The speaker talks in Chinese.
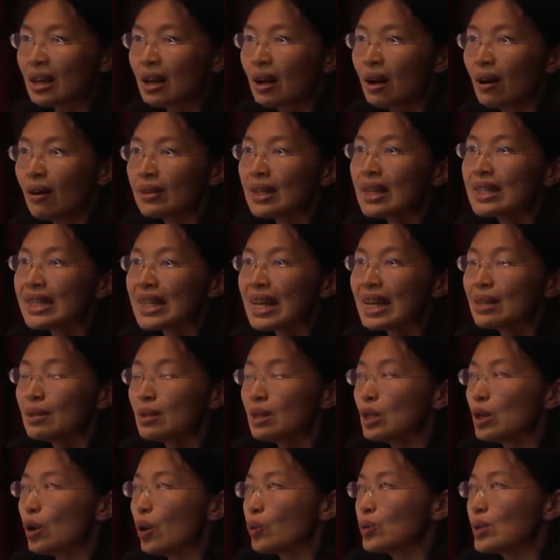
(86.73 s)
好，那今天
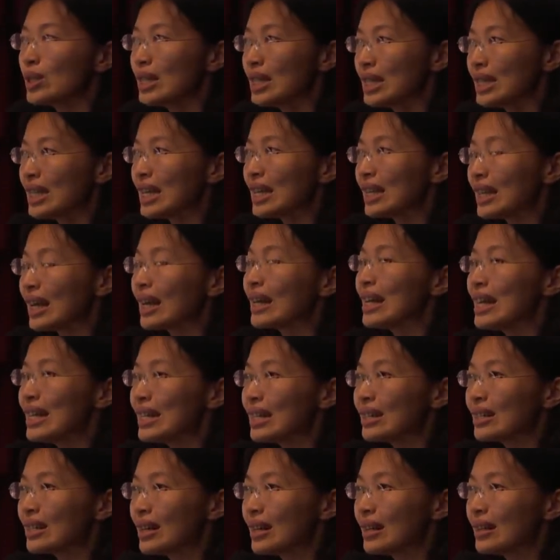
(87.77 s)
有自省能力
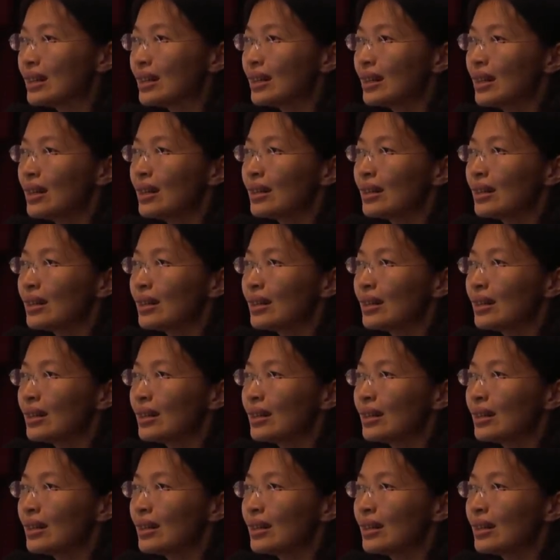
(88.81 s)
的人，